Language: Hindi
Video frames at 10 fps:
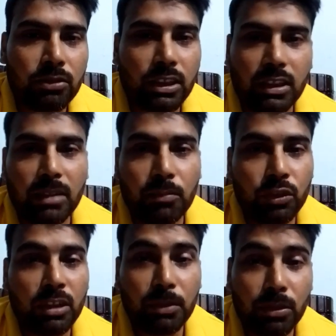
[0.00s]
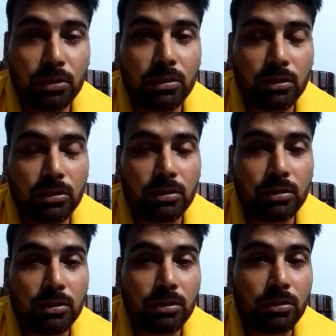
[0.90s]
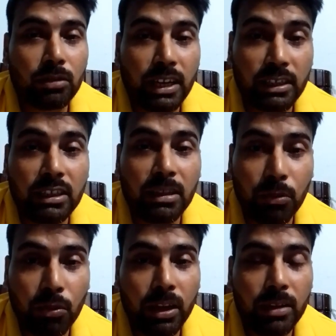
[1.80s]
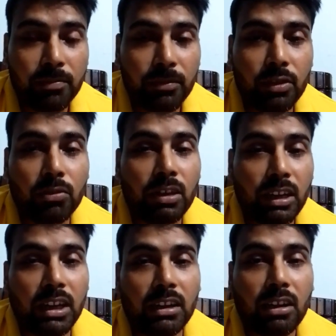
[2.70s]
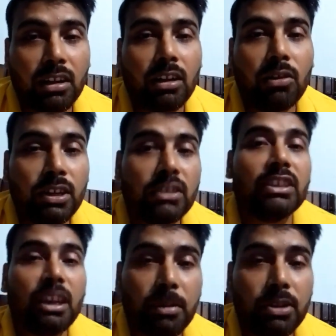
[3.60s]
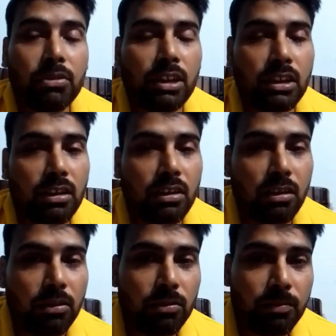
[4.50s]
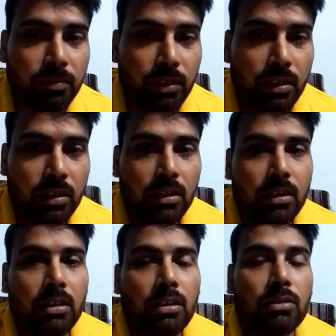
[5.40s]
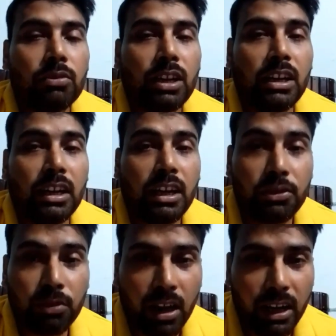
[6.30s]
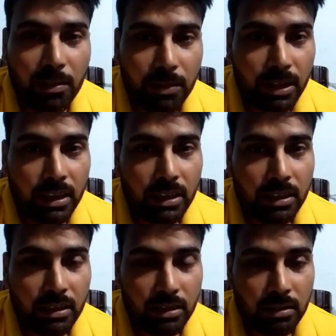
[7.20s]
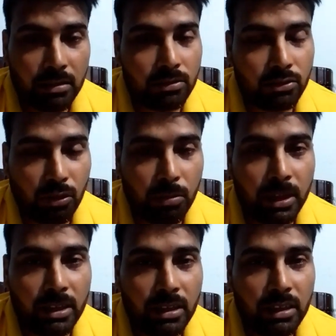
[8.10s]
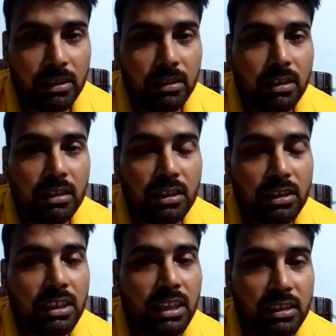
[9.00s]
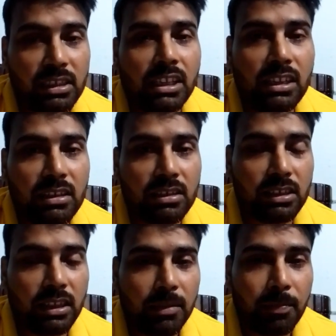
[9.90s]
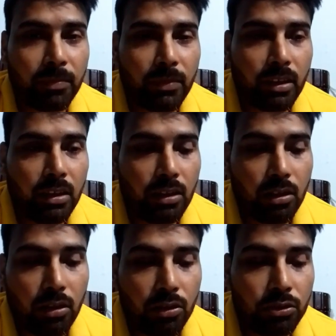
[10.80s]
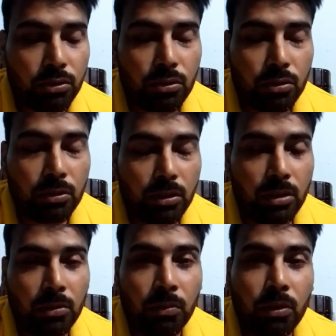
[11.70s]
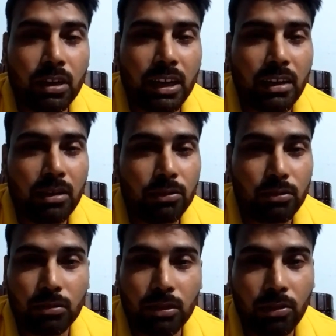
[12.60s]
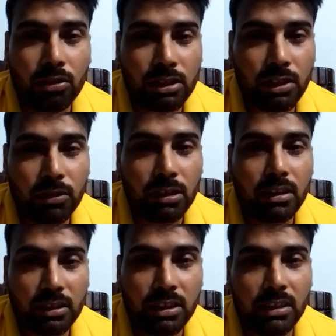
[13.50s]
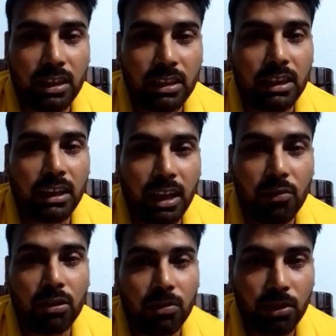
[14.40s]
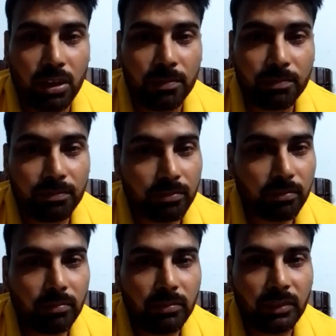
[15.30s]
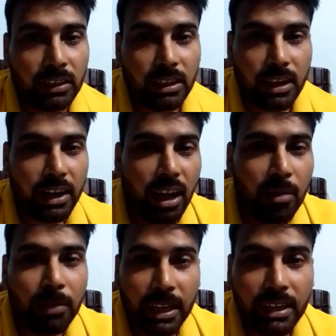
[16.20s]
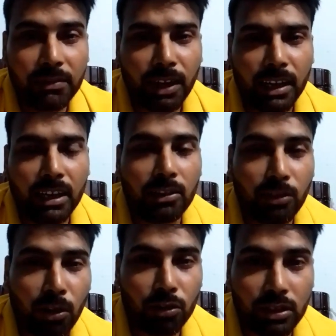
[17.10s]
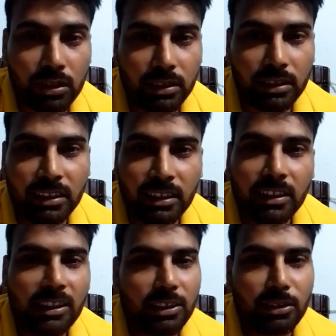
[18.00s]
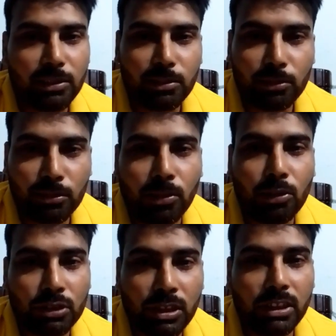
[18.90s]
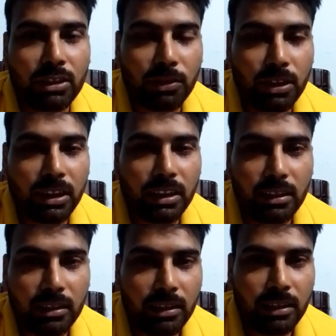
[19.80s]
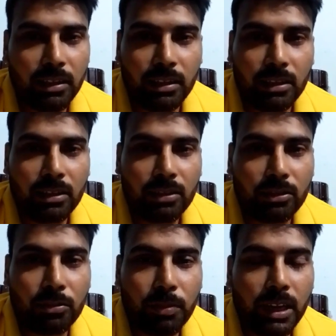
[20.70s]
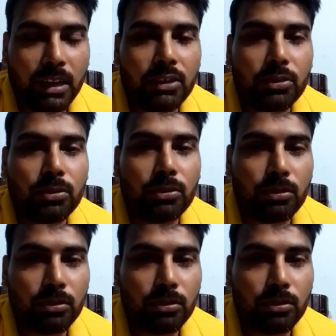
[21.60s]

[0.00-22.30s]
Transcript: तो चलते हैं मुद्दे पे दोस्त तो आई सी डब्ल्यू ए जिन्होंने क्लियर कर रखा हो या सी एम ए जो क्लियर कर रखा हो उनके लिए है युगांडा में जॉब है ये इंडस्ट्री है स्टील इंडस्ट्री है और जो वर्क है तो एक कॉस्ट अकाउंटेंट अच्छी तरह जानते हैं क्या उनका वर्क है नाम में ही डिफाइन है कॉस्ट तो कॉस्ट रिलेटेड वर्क है तो मेनली जो